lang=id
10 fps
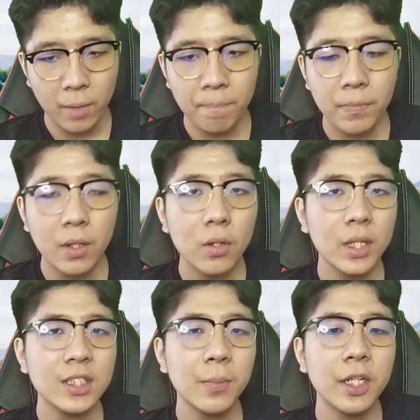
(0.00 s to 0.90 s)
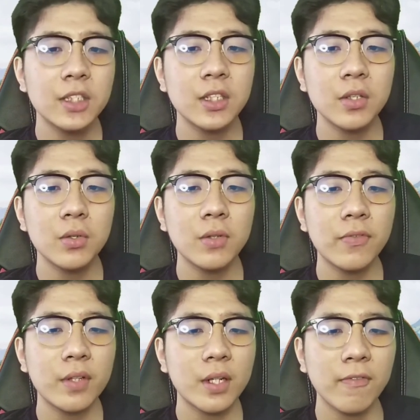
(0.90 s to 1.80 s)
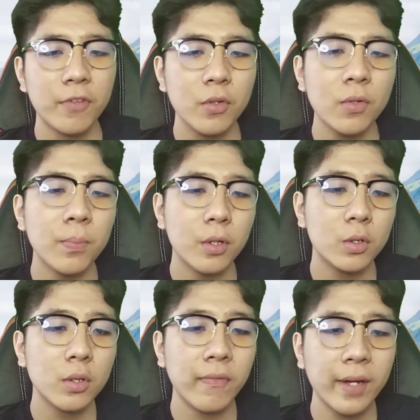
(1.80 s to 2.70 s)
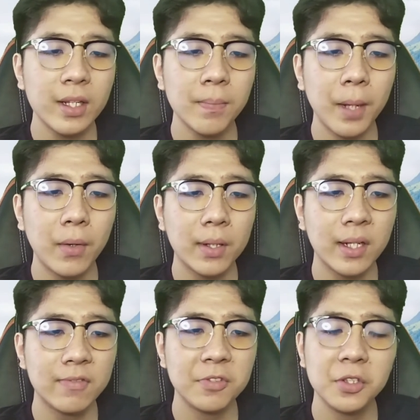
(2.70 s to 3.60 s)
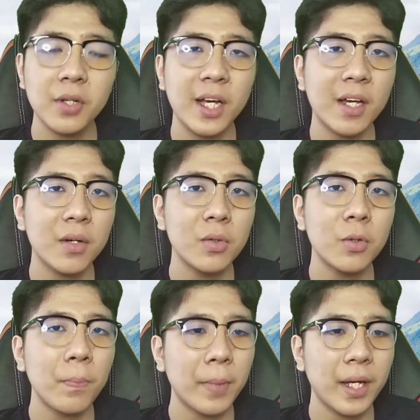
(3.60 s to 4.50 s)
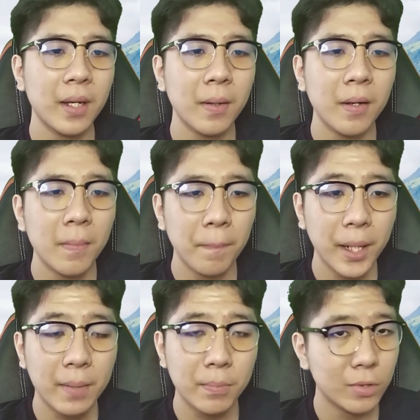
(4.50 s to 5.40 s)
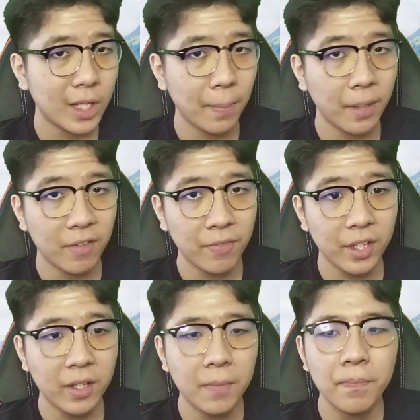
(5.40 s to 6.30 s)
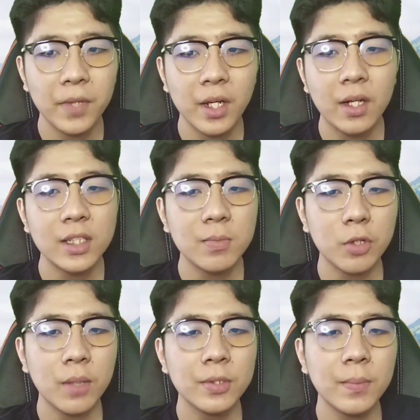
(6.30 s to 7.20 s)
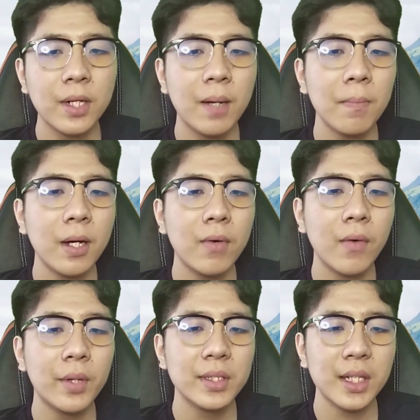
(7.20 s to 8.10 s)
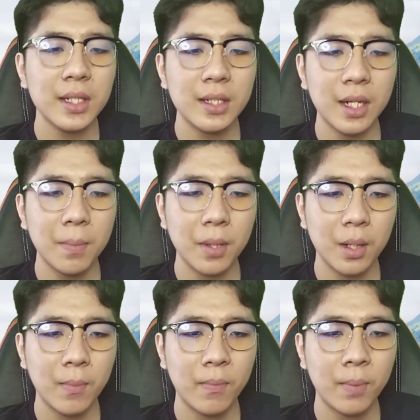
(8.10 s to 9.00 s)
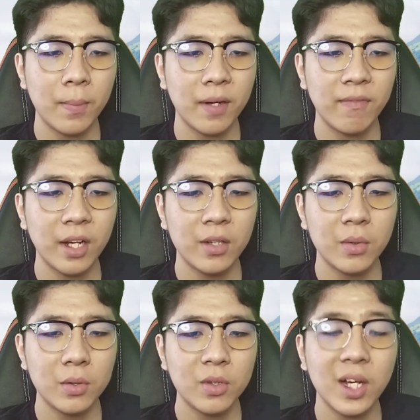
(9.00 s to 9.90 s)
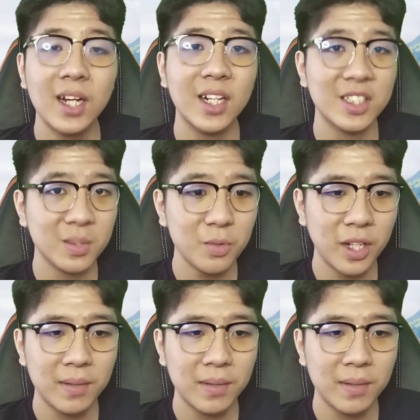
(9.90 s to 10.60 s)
Oke, sampai di sini dulu review produk Phantom Power Tough Studio ROP 48V. Semoga bisa menambah wawasan dan bermanfaat untuk Anda semua.